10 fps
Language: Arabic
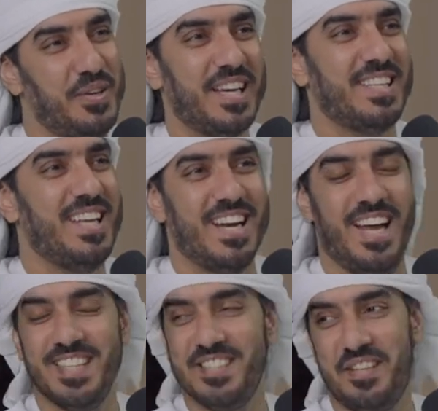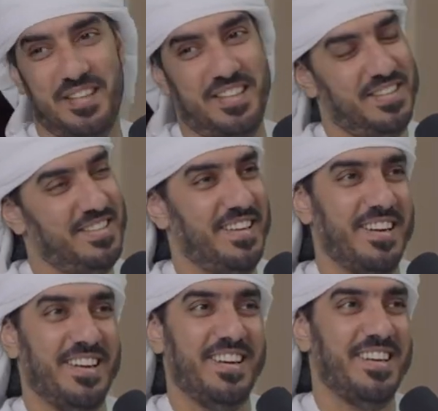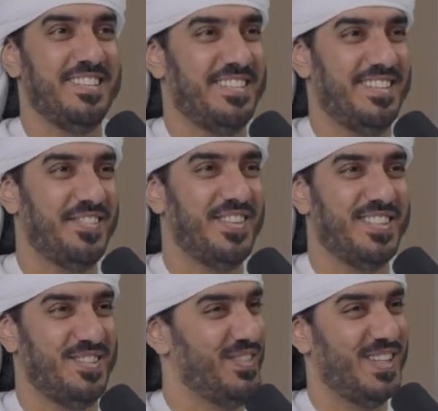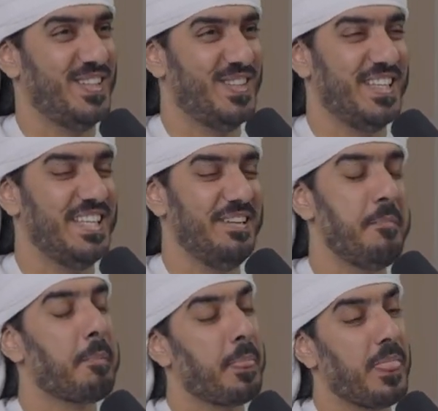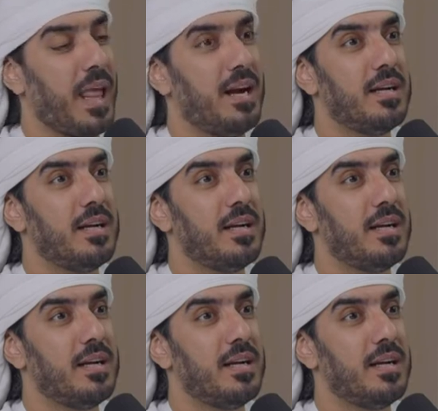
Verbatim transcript: هو يختار حد قلت يلا الله يستر بس شو إيه. يقول لي شو